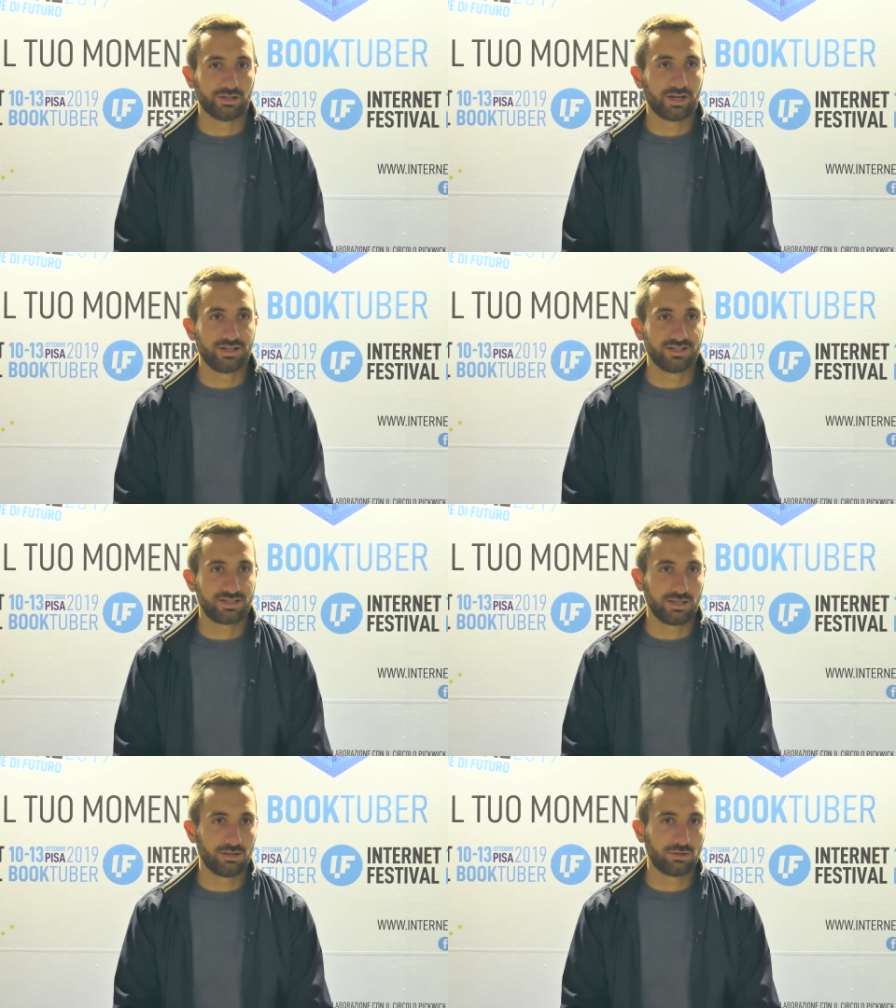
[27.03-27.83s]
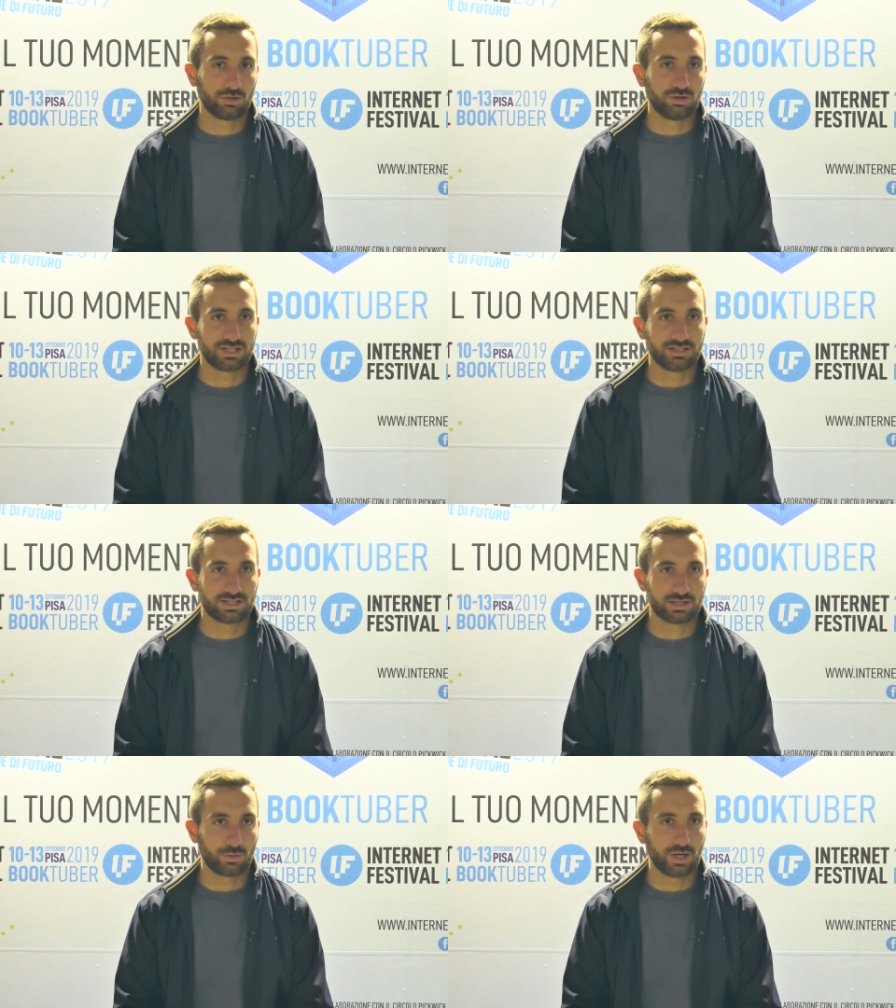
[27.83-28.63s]
andare distinto
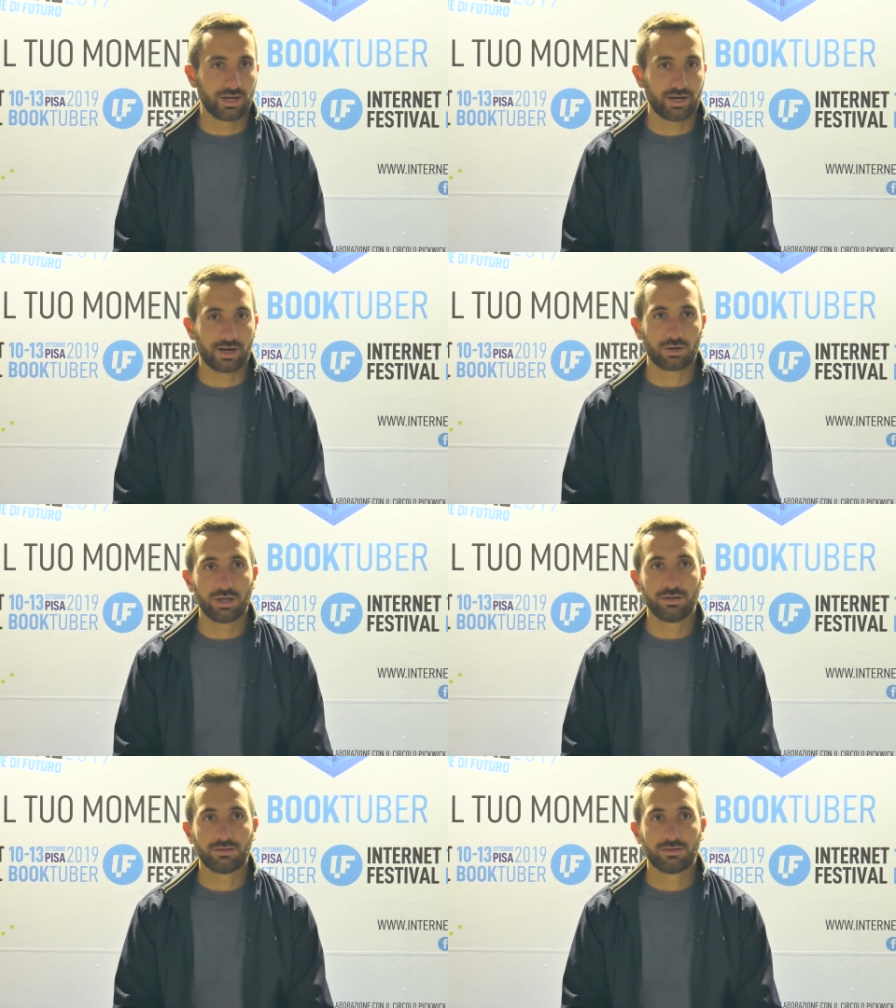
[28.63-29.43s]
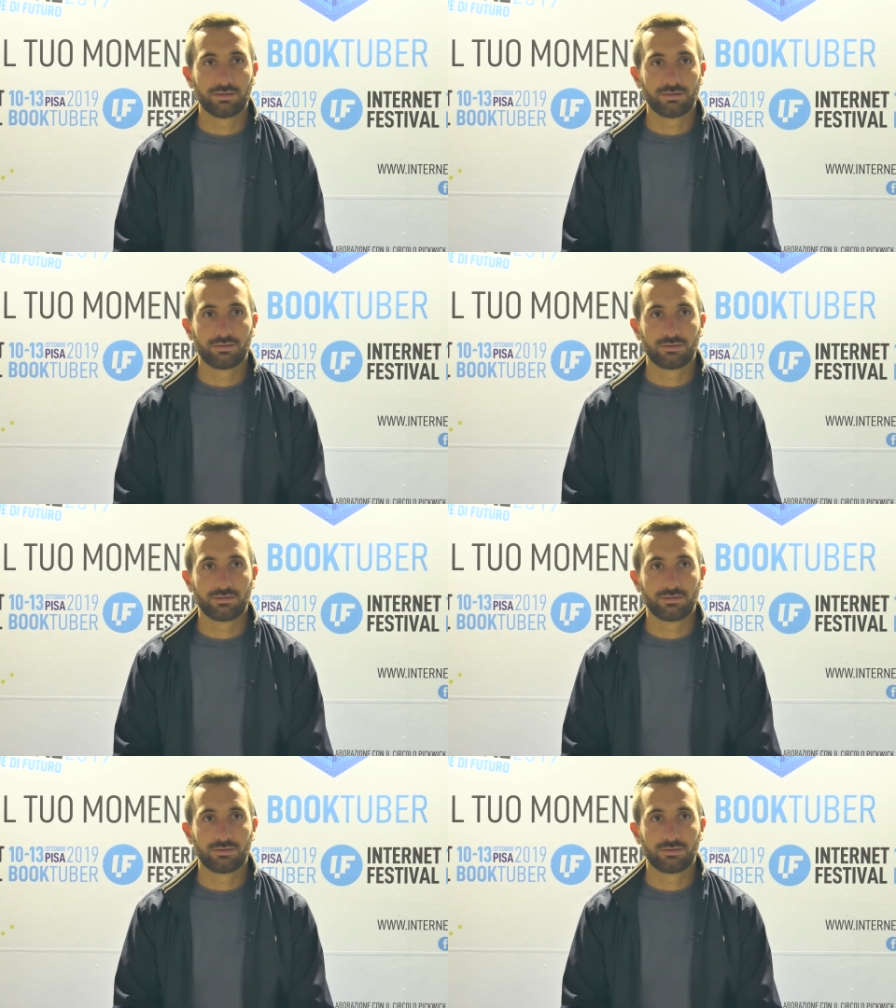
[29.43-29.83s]
senza seguire le regole.